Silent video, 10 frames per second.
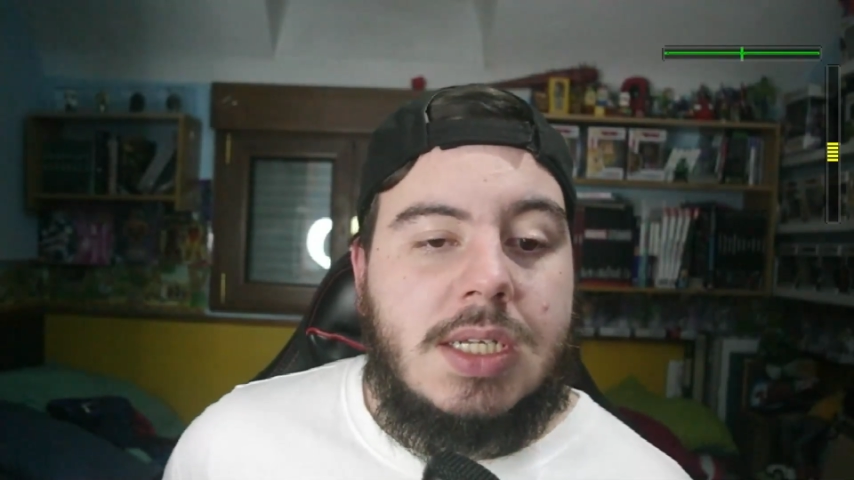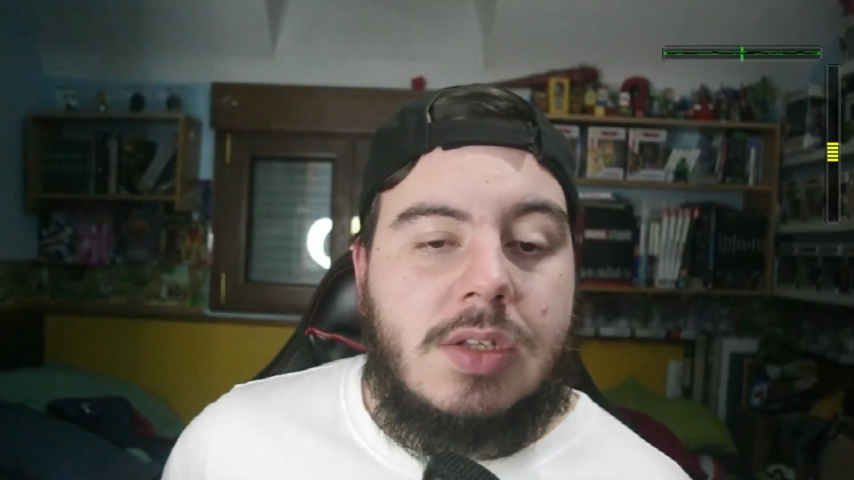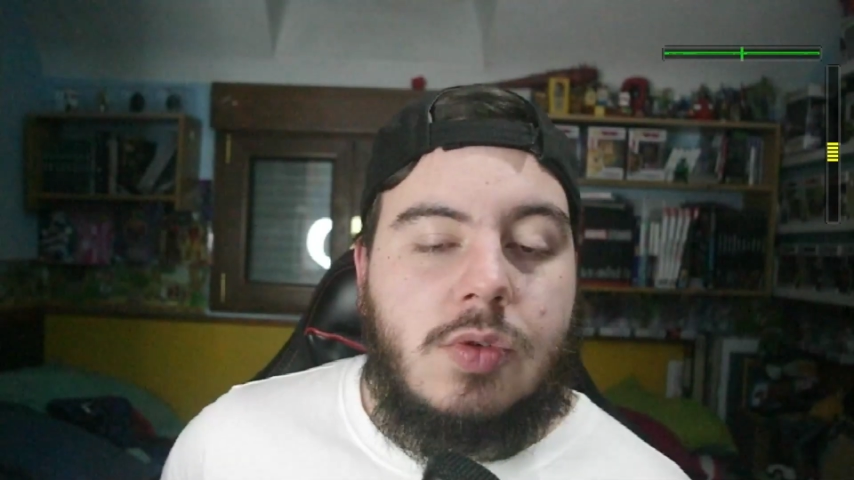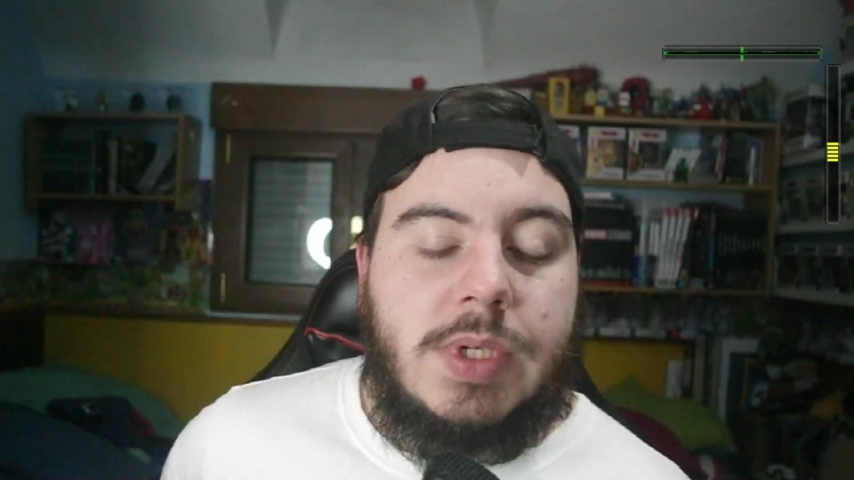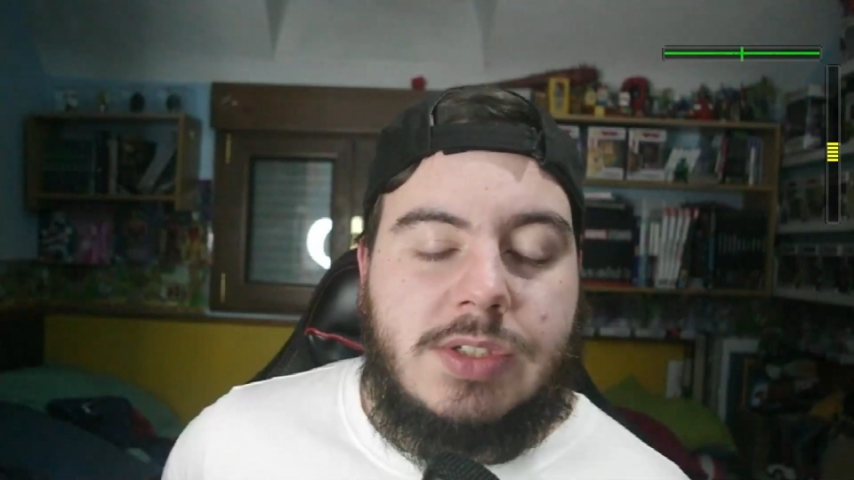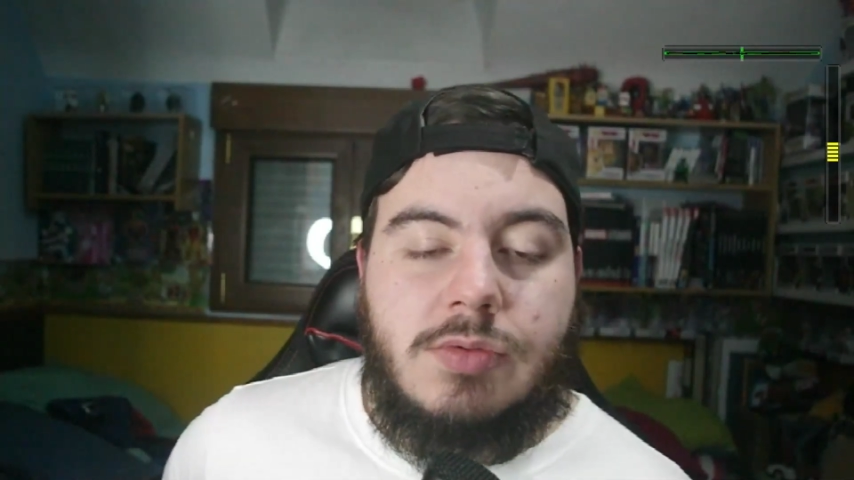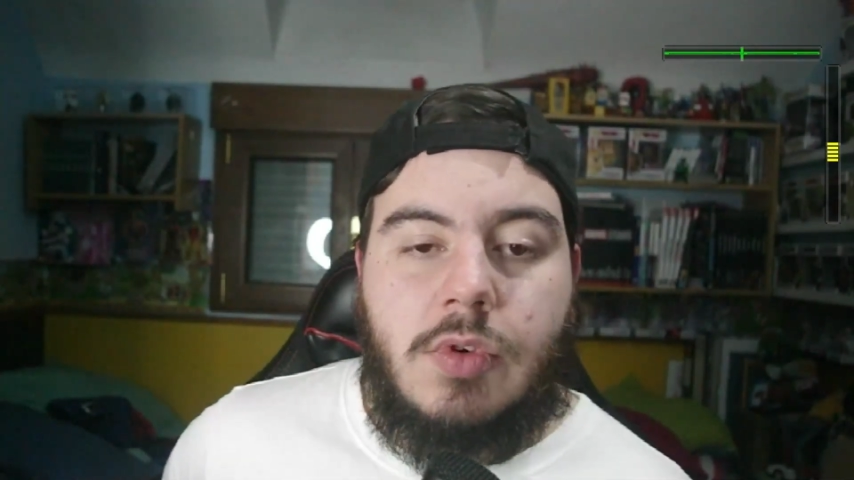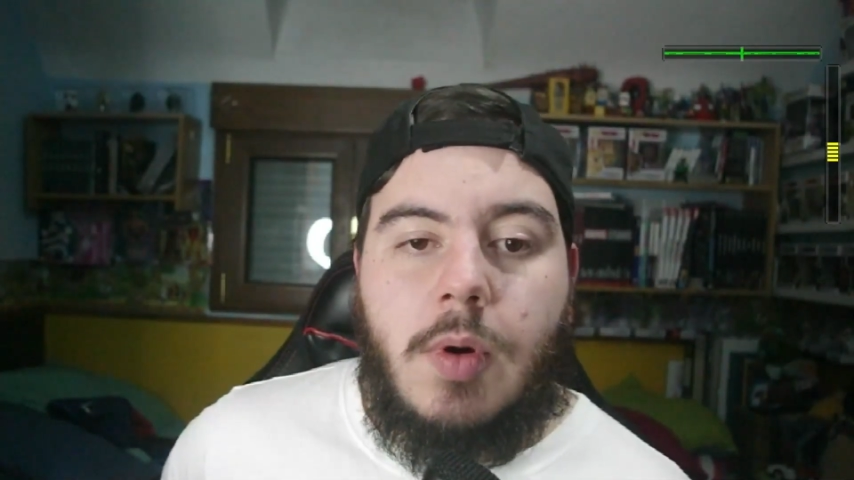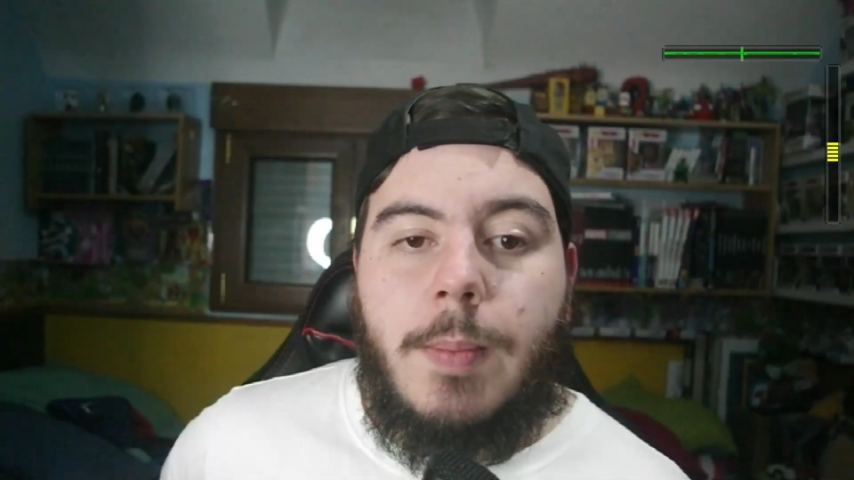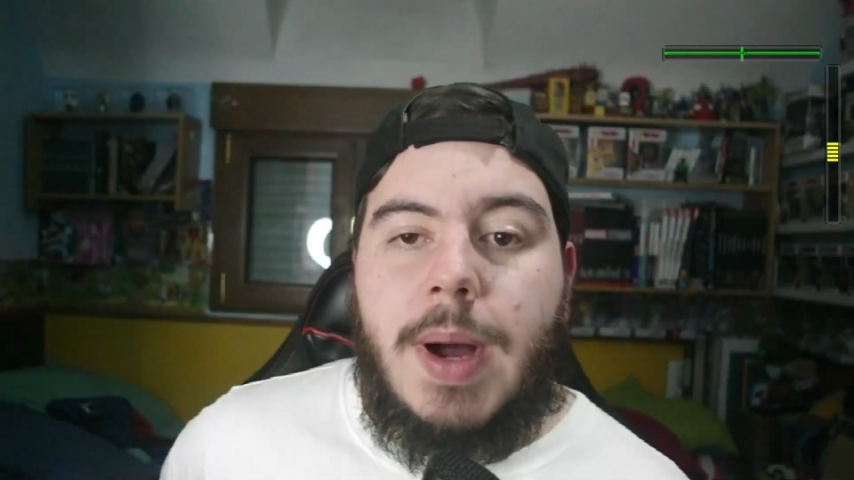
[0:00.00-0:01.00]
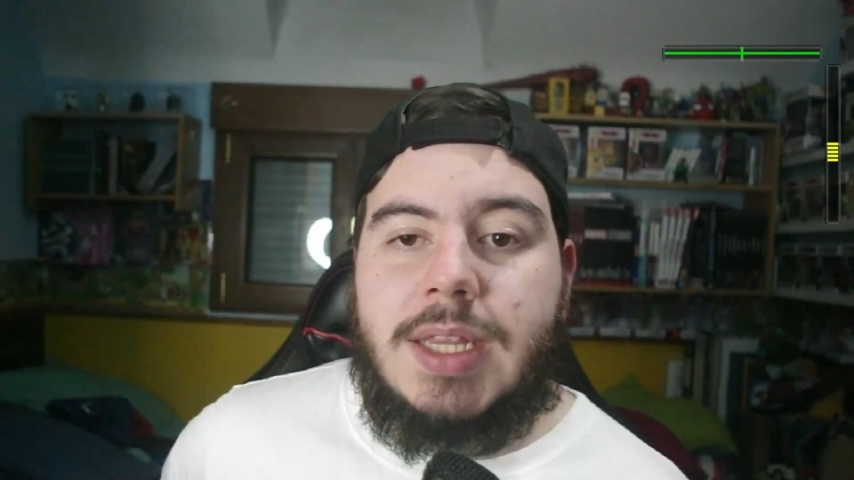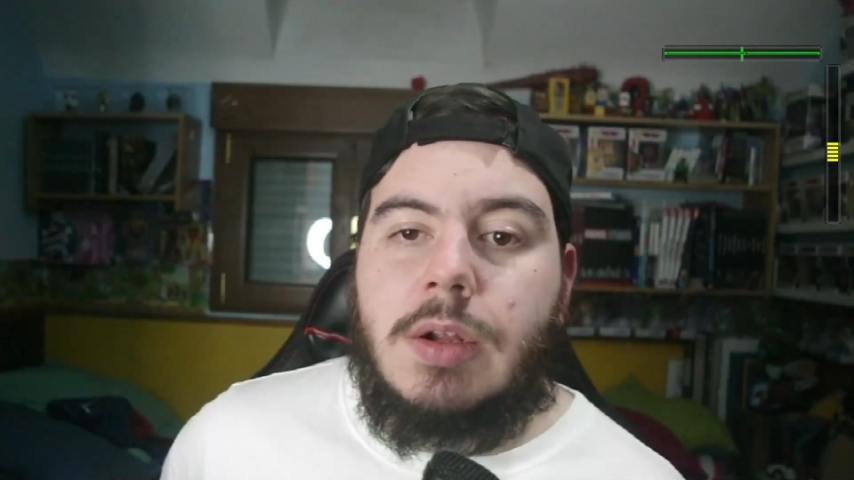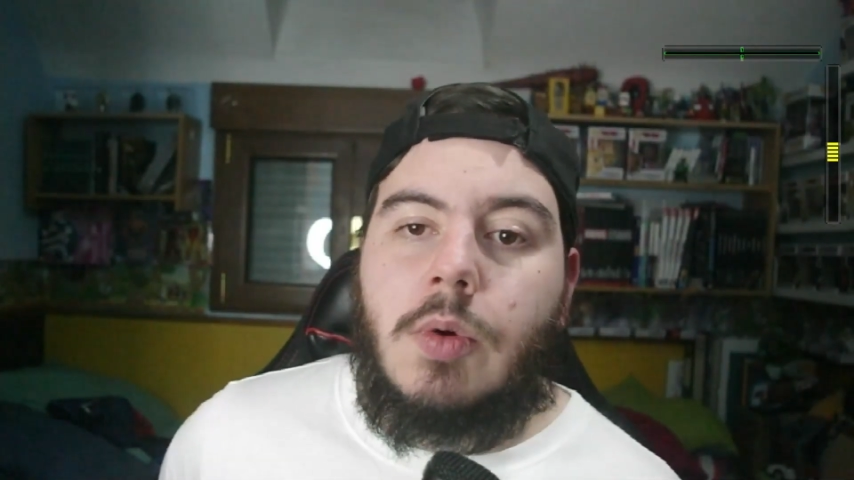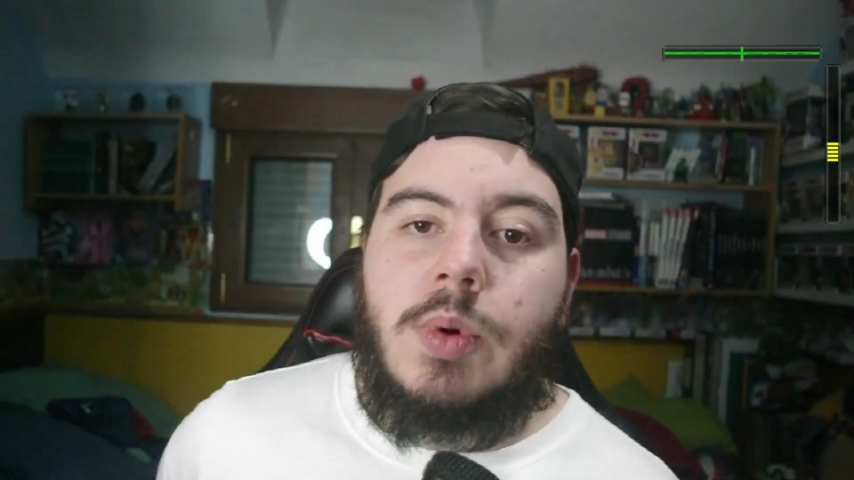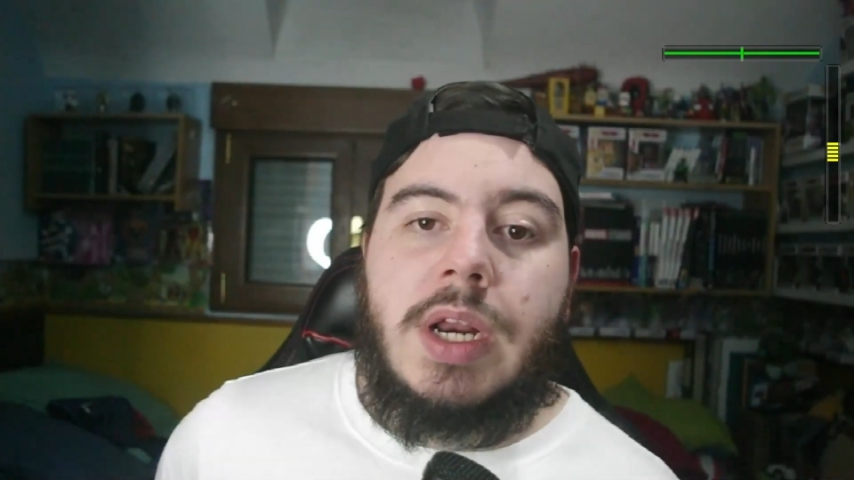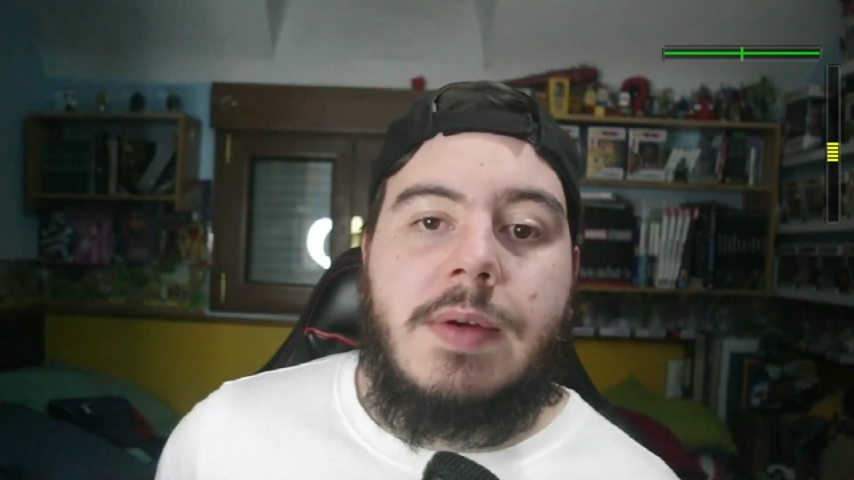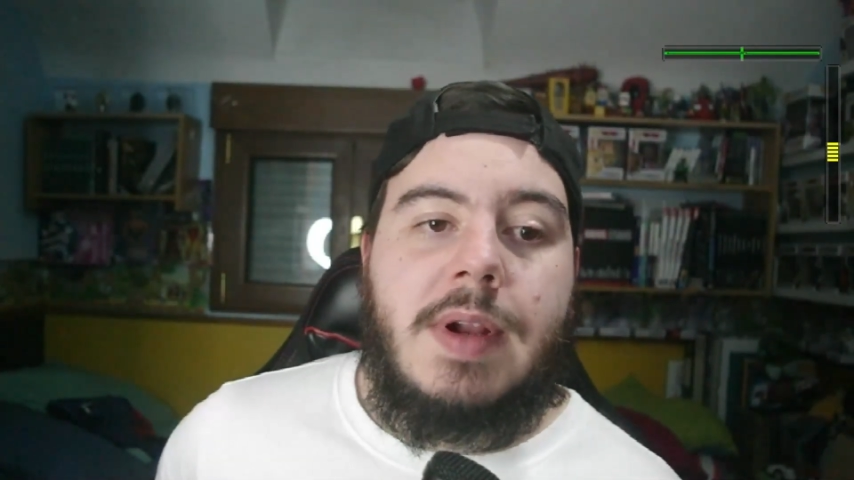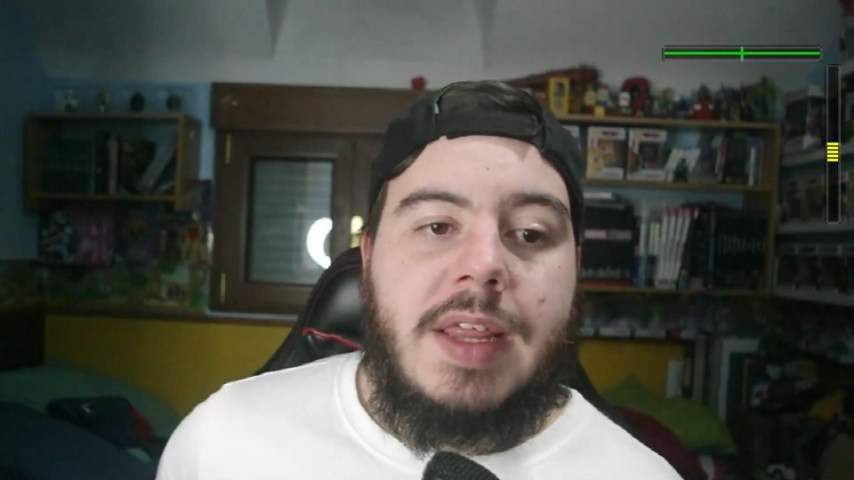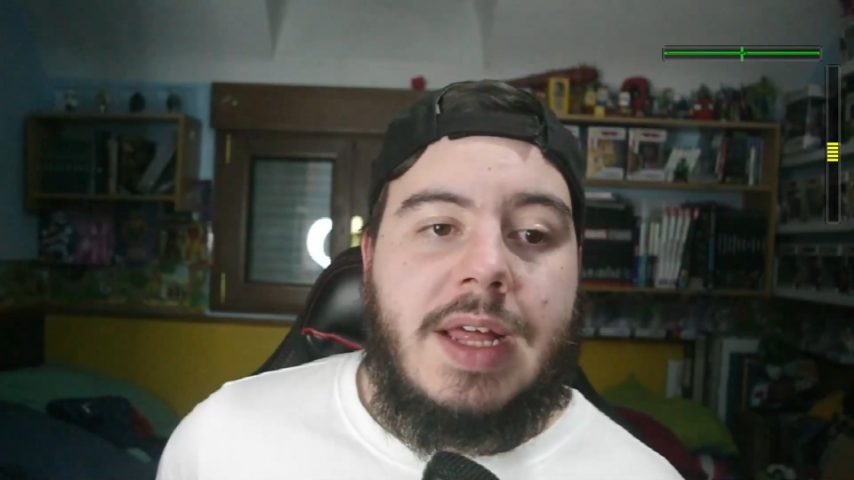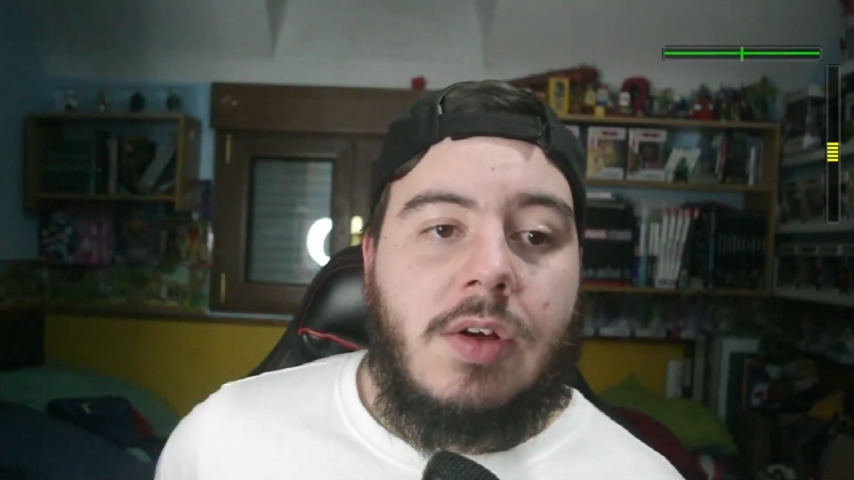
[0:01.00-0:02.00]
tuviese un combate o alguna
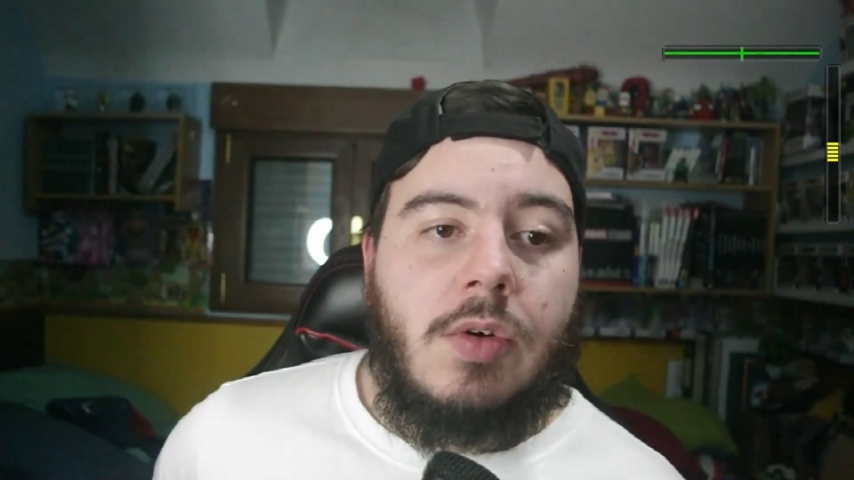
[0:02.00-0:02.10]
rivalidad